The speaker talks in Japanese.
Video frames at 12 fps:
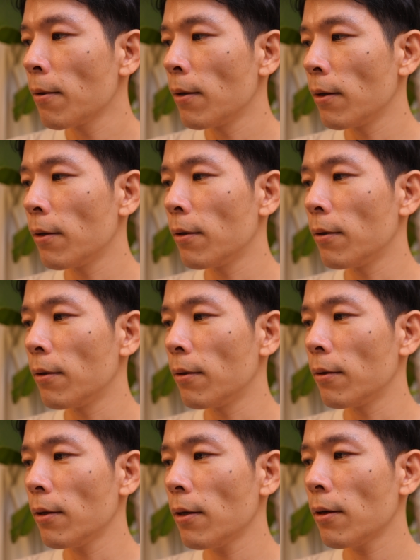う
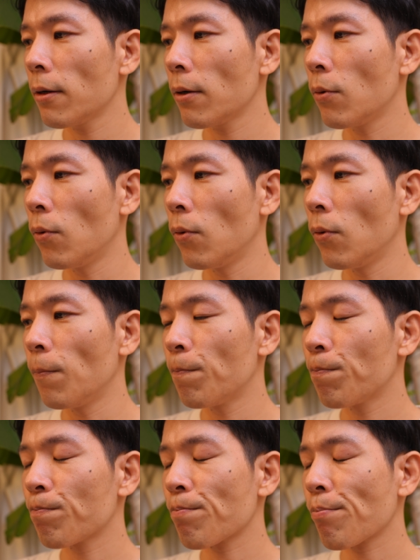んね、こ
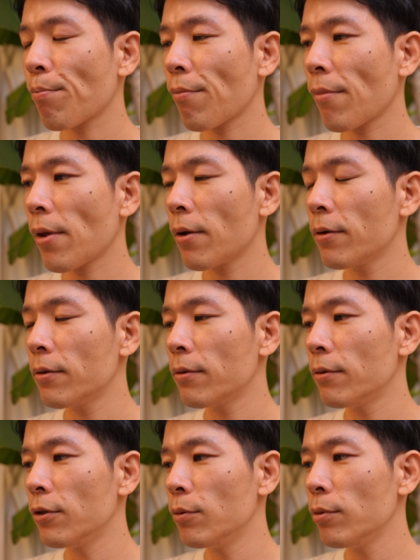
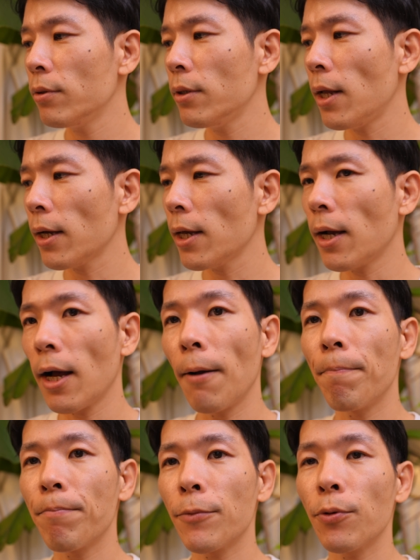う、自分だけ
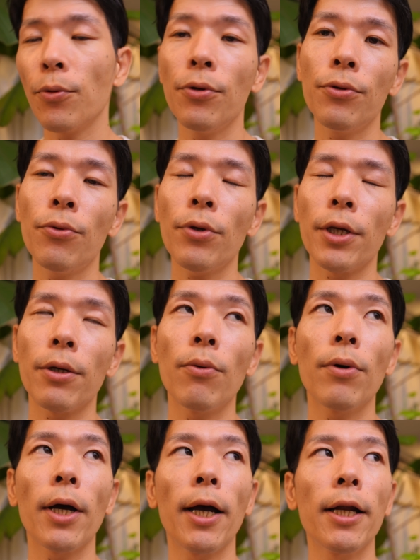が、そういう時、
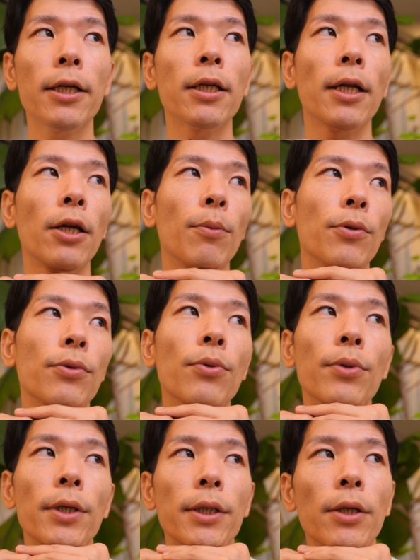今回話した内容も
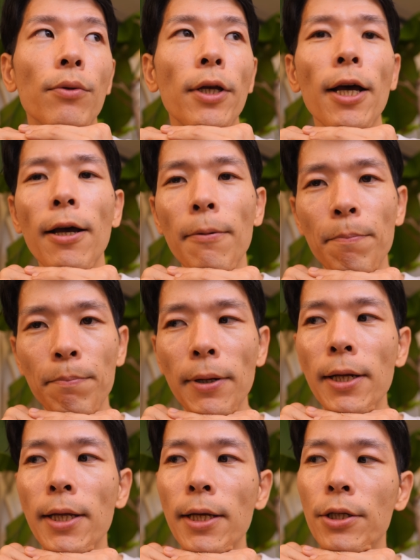そうですけど、やっ
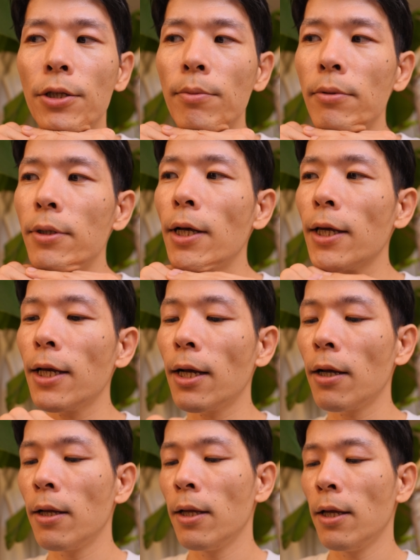ぱりね、自分だけ
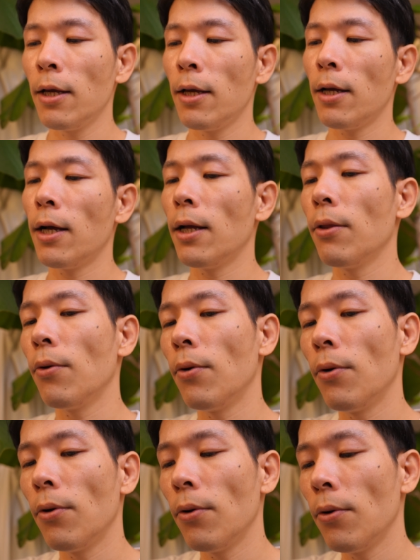が、あ
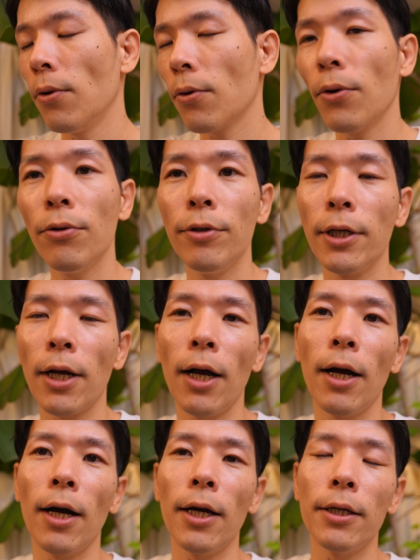のー、こういうふうに
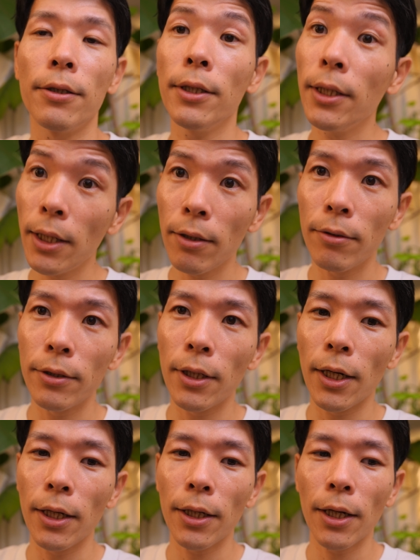考えすぎてるん
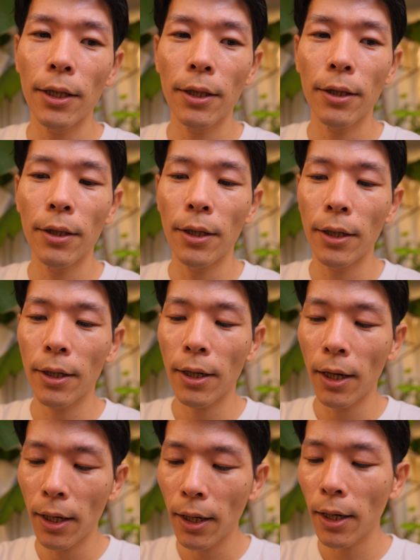じゃないかって
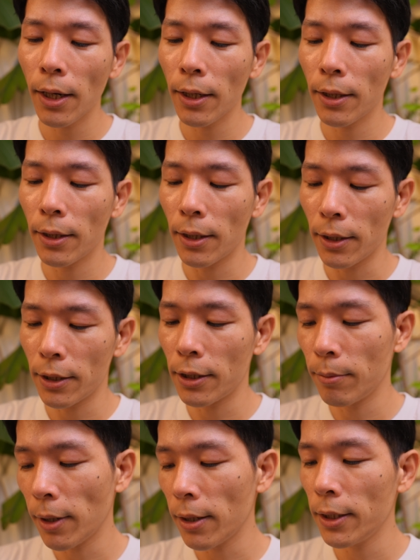考えて
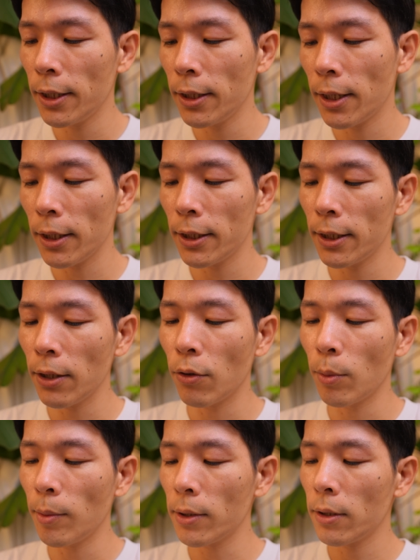しまいがちだ
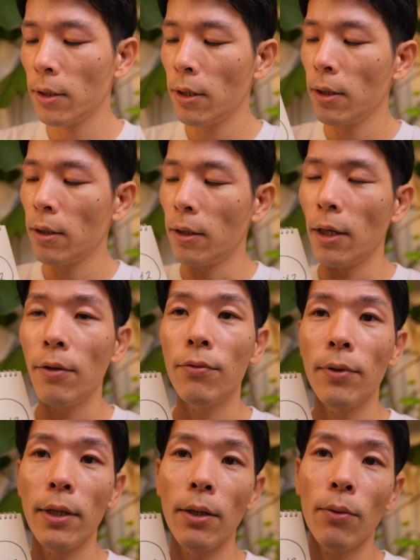と思います。ね、
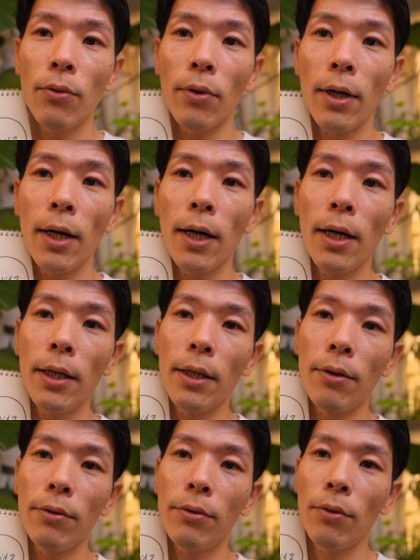不安なことを考え
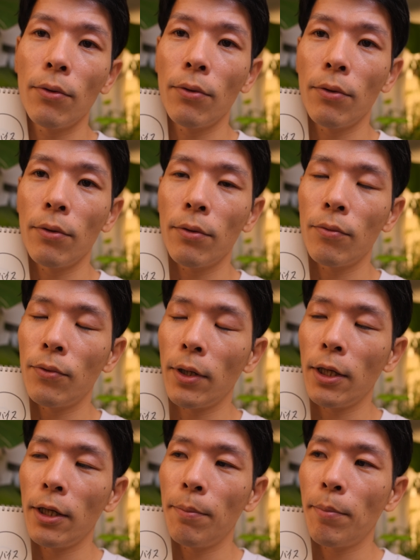てる、その不
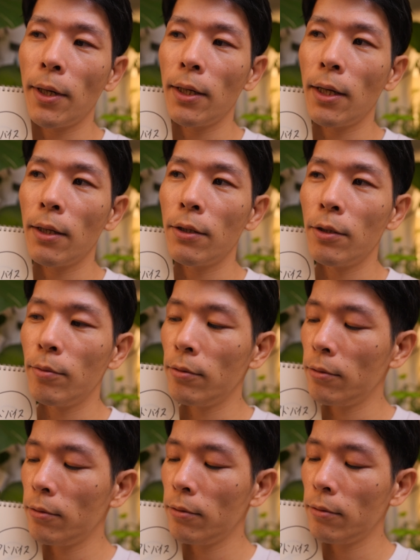安でいっぱいだ、自
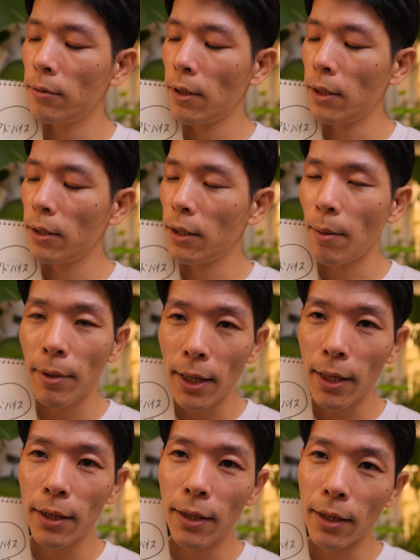分はダメ
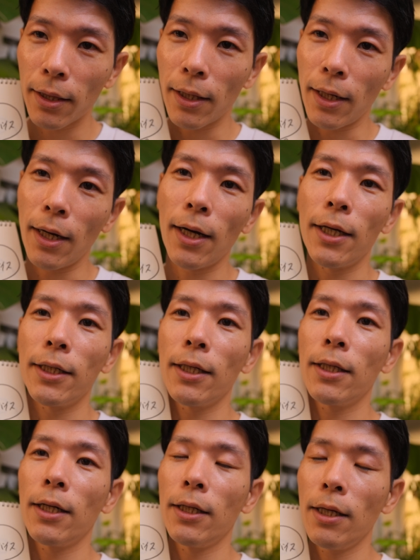だって考えちゃっ
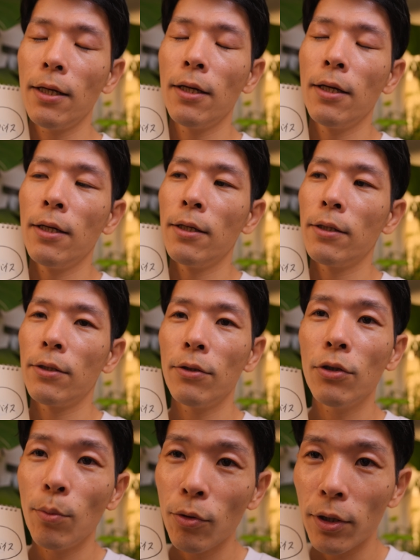たりね、す
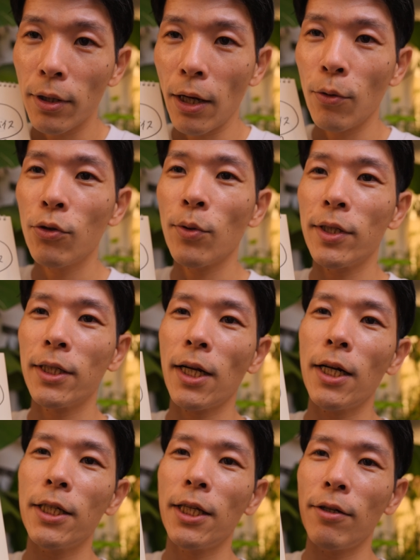ると思うんですね。あの人はしっ
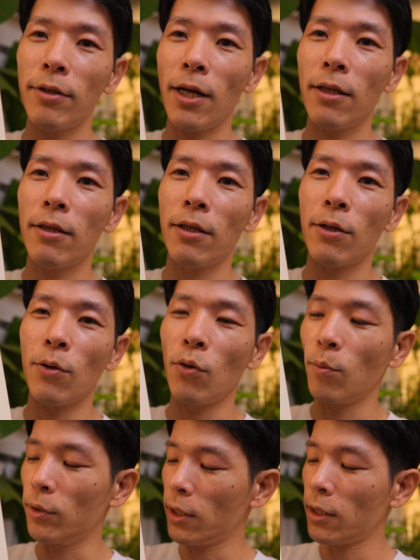かりしてるなっこ
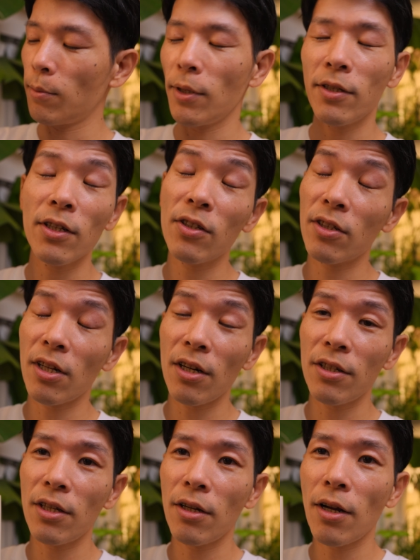の豚さんめっちゃしっか
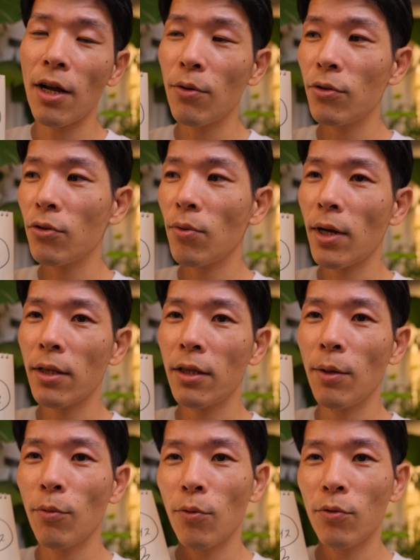りしてんな、あの人は。
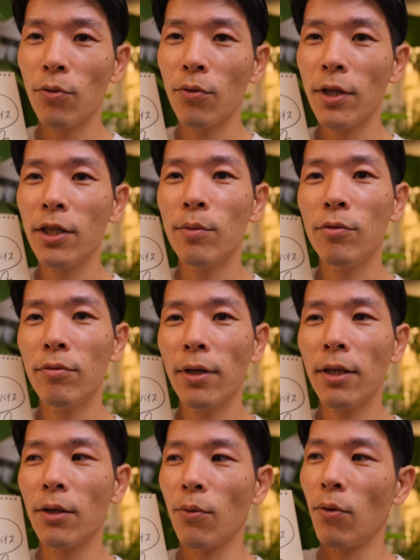でも、そんな自分
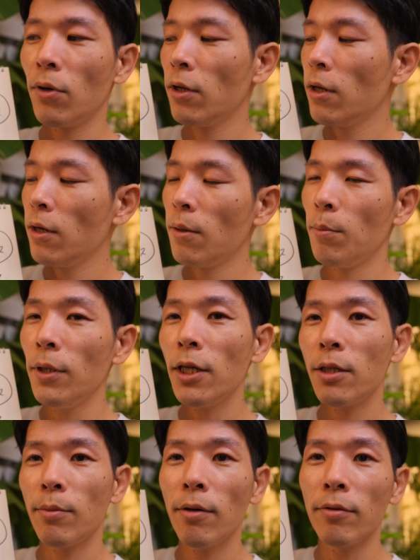はってこう、見
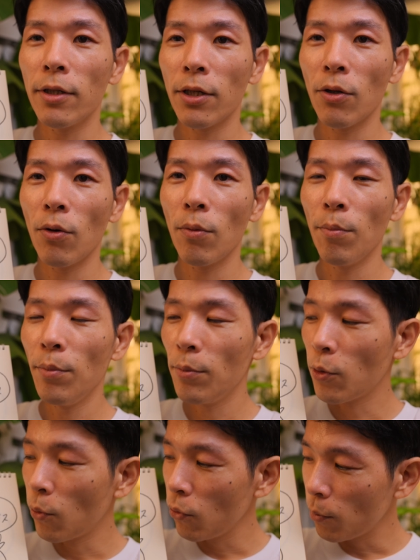てしまうんですけど、
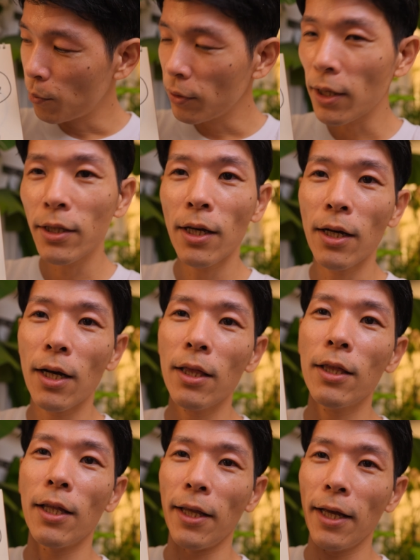この豚さん
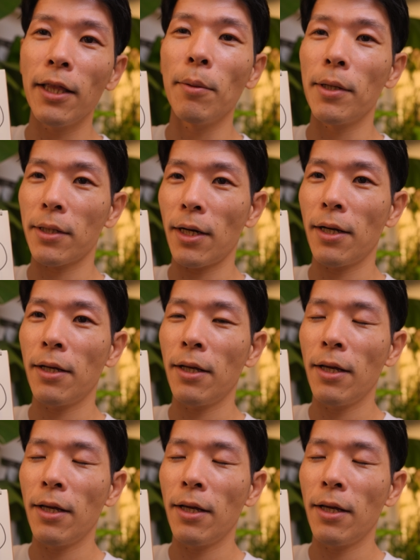かって悩んでますから。